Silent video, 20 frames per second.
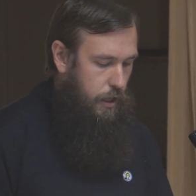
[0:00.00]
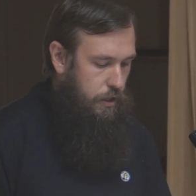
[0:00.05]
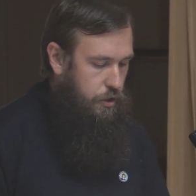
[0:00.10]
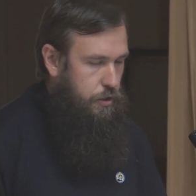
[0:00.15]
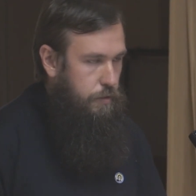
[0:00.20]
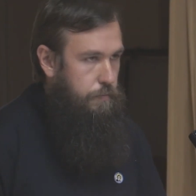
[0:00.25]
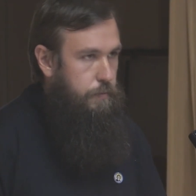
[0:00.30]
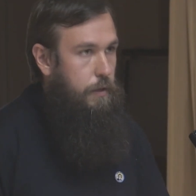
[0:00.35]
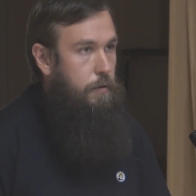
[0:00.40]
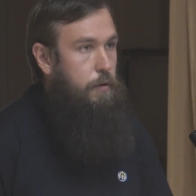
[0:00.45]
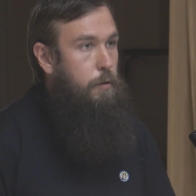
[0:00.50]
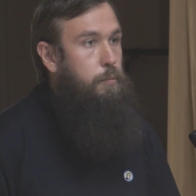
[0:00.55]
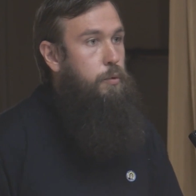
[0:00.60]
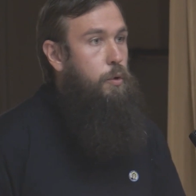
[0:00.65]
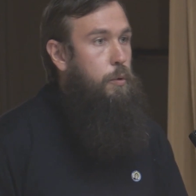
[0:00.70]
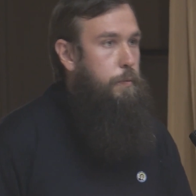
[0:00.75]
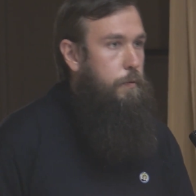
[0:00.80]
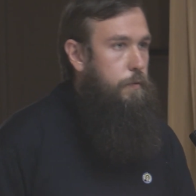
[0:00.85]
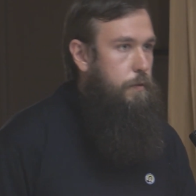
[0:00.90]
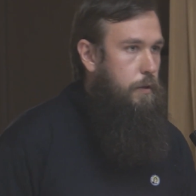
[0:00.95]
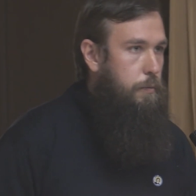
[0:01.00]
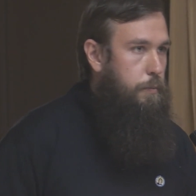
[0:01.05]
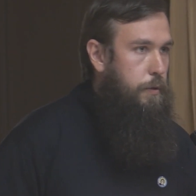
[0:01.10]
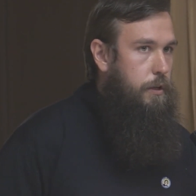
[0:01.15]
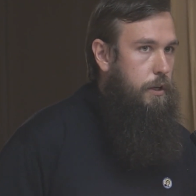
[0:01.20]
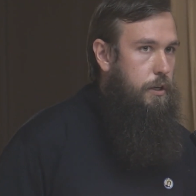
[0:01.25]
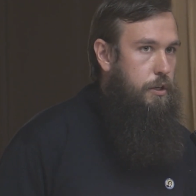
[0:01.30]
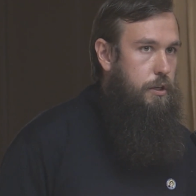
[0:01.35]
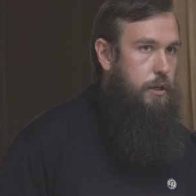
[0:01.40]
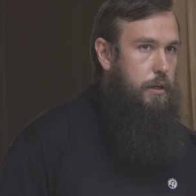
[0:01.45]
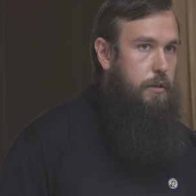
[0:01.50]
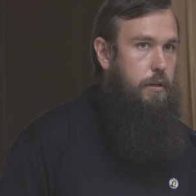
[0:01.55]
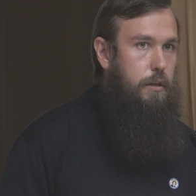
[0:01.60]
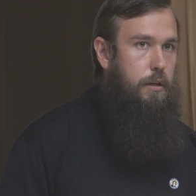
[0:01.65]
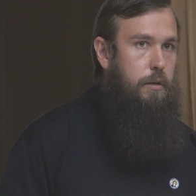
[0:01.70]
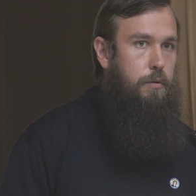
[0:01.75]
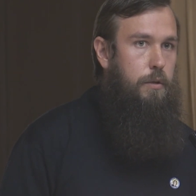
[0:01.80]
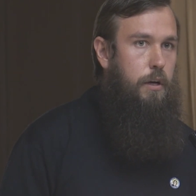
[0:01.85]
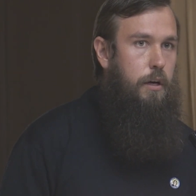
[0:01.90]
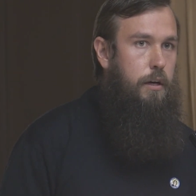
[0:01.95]
прибыли в Забайкалье. Что
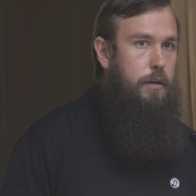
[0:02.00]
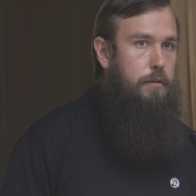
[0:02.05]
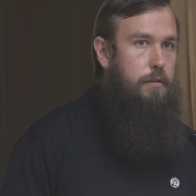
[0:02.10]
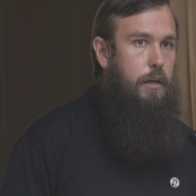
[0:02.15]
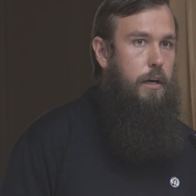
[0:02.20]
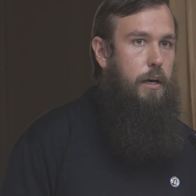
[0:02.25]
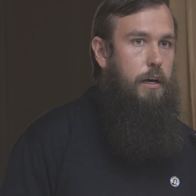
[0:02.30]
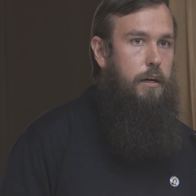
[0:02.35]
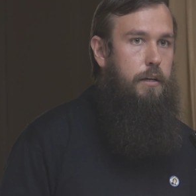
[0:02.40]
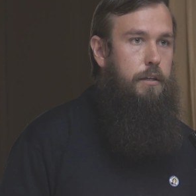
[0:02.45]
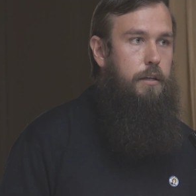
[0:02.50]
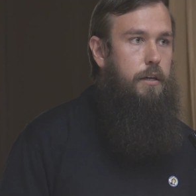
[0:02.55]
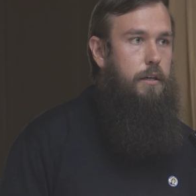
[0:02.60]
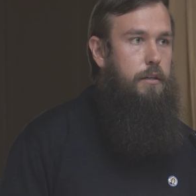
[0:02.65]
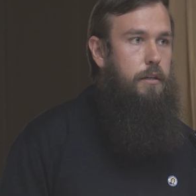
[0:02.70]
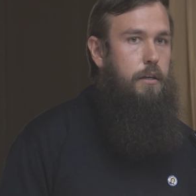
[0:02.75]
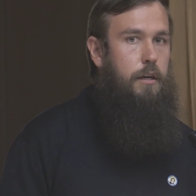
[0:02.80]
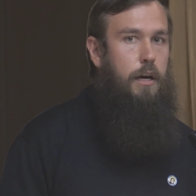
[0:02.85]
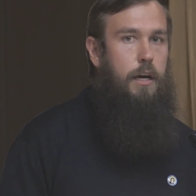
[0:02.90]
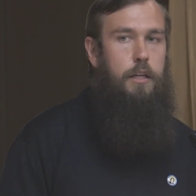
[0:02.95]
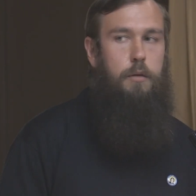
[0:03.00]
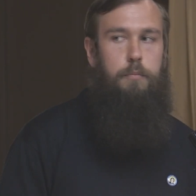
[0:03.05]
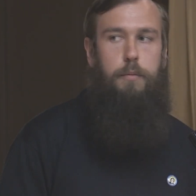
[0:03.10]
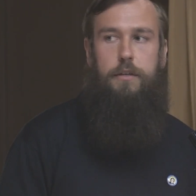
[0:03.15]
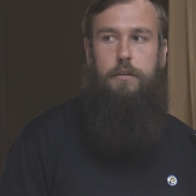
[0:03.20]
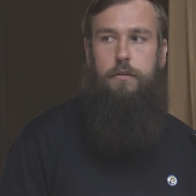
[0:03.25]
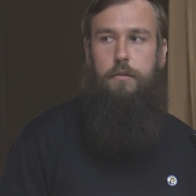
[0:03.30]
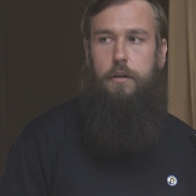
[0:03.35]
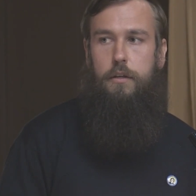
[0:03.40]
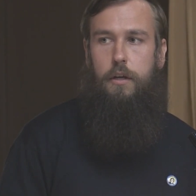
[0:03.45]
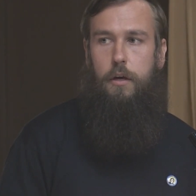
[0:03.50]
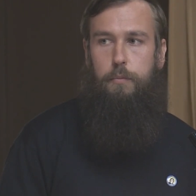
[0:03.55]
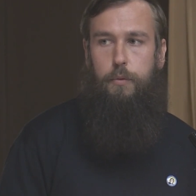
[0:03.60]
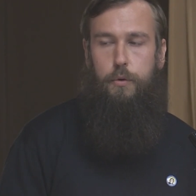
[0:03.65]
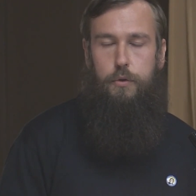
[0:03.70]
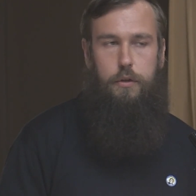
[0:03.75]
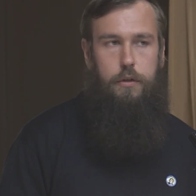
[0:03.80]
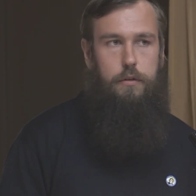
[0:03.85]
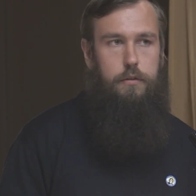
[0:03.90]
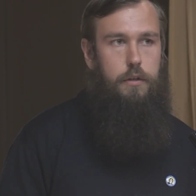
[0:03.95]
такое миссия? Могут ли
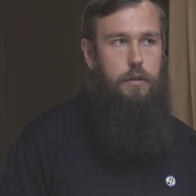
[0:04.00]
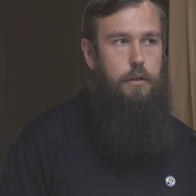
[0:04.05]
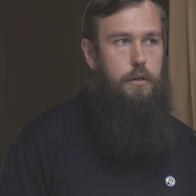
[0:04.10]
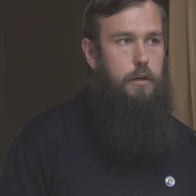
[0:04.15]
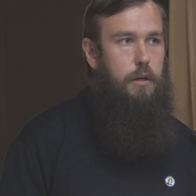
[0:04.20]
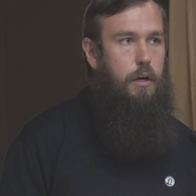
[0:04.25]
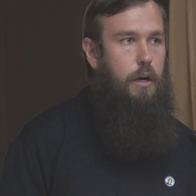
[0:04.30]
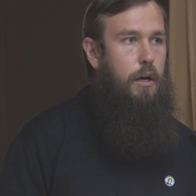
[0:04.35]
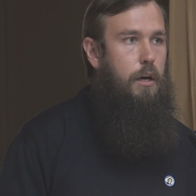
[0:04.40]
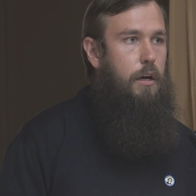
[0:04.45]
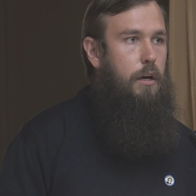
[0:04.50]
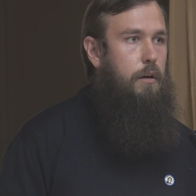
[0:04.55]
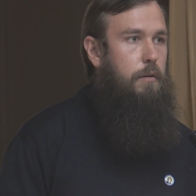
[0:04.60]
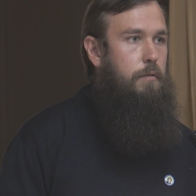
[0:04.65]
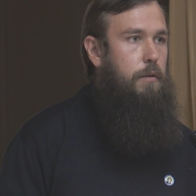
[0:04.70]
проповедовать обычные